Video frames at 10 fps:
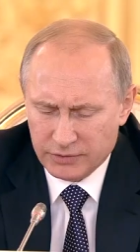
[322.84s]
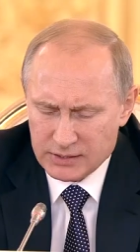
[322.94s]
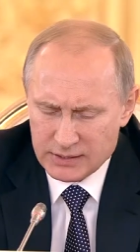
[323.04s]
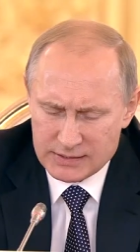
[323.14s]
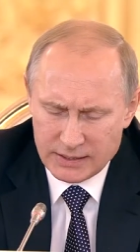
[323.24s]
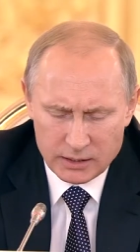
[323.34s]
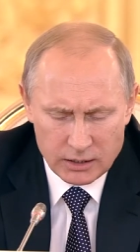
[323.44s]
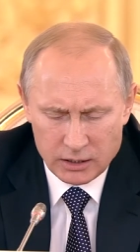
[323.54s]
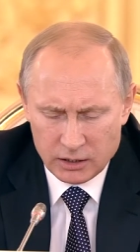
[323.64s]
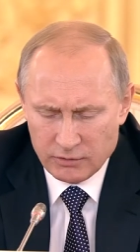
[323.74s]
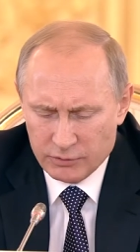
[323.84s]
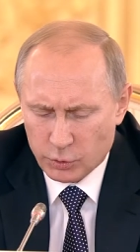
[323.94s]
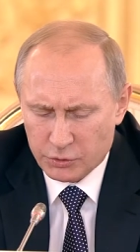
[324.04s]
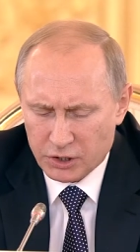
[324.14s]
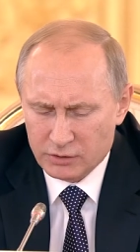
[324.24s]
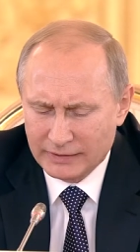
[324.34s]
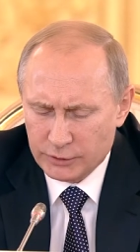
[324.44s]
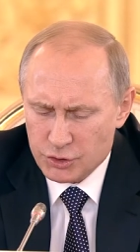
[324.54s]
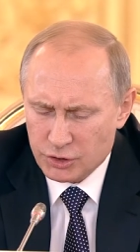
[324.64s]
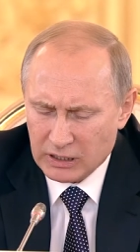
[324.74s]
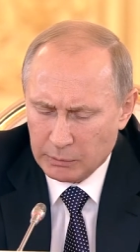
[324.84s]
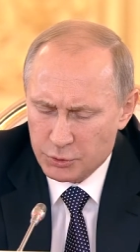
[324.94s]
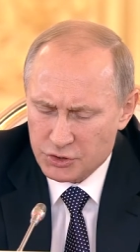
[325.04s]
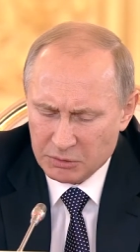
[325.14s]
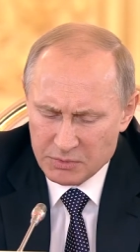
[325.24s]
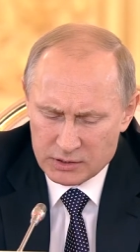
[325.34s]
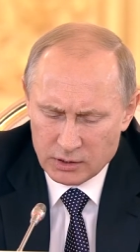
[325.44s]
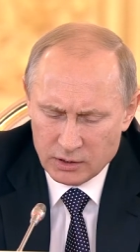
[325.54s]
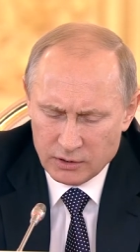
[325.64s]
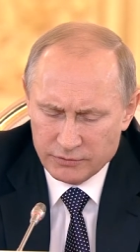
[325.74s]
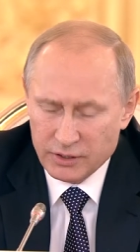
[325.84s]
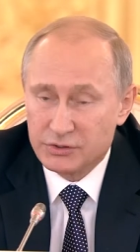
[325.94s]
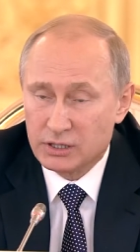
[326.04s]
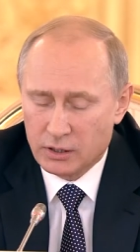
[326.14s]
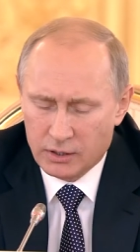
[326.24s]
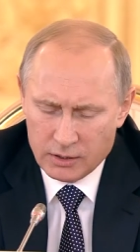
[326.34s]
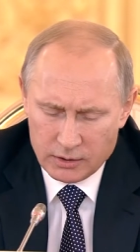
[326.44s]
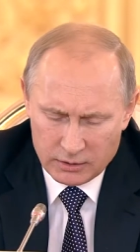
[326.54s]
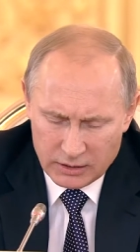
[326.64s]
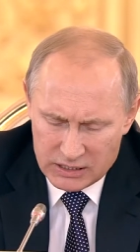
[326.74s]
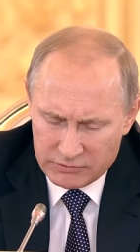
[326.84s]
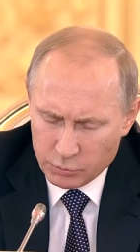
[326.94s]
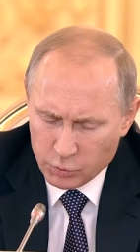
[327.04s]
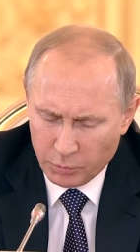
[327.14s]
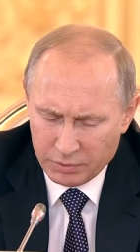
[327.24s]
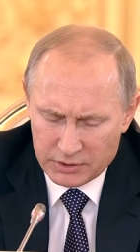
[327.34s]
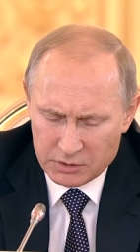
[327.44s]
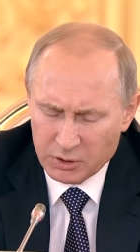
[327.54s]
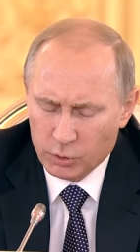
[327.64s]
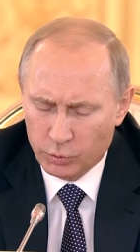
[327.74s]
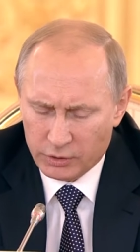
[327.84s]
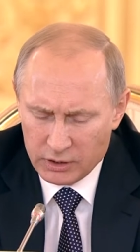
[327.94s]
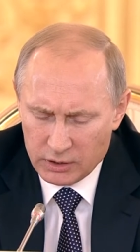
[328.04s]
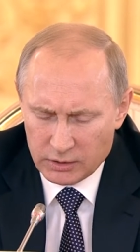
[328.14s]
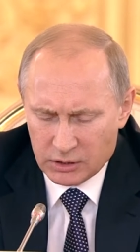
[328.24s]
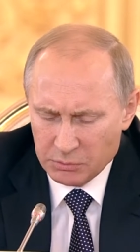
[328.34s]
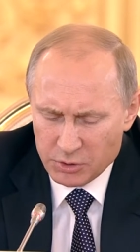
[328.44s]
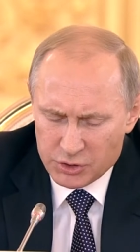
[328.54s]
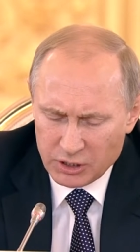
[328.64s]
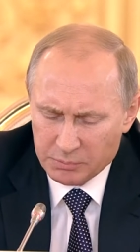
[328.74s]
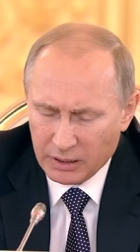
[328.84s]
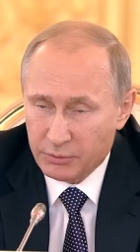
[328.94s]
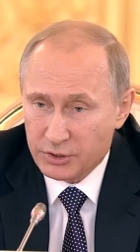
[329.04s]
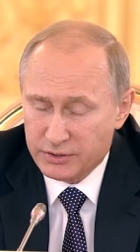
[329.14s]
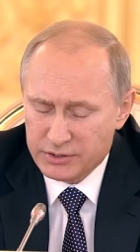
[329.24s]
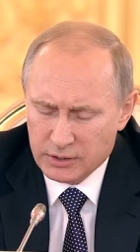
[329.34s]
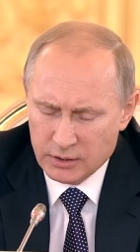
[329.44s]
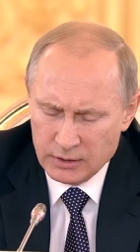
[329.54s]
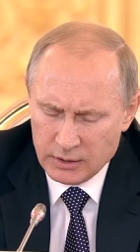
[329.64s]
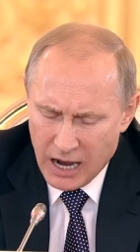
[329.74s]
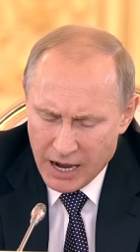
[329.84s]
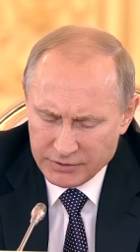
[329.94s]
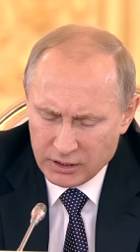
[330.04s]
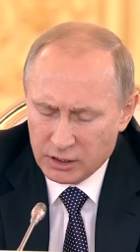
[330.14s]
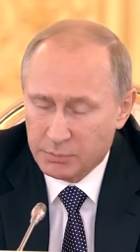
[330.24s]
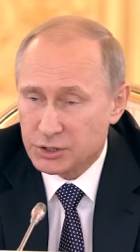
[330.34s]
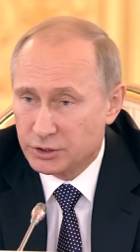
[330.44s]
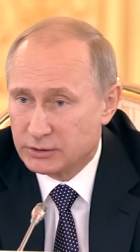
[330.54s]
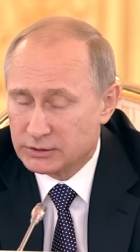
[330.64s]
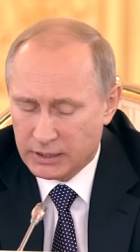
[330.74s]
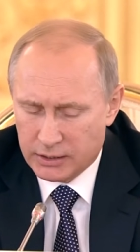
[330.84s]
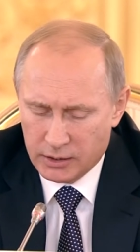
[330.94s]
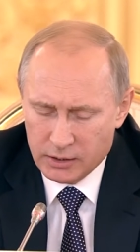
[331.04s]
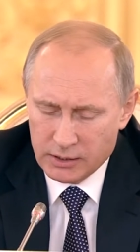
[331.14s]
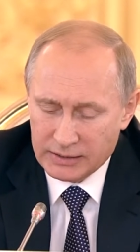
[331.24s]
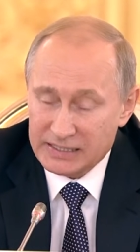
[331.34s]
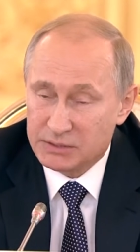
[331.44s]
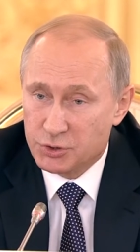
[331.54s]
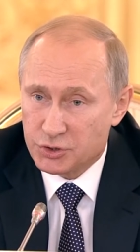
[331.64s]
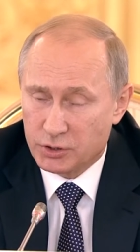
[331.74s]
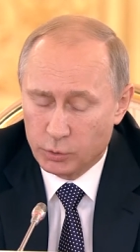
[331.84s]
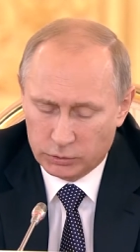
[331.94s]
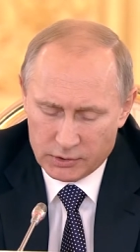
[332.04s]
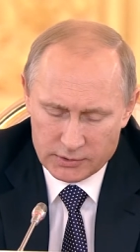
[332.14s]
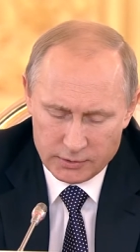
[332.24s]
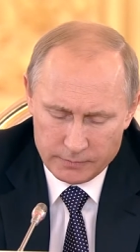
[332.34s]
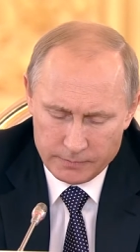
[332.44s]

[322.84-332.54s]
и создание высокотехнологичных рабочих мест в нефтегазовом комплексе, металлургии, химической промышленности, авиа- и машиностроении, космической отрасли.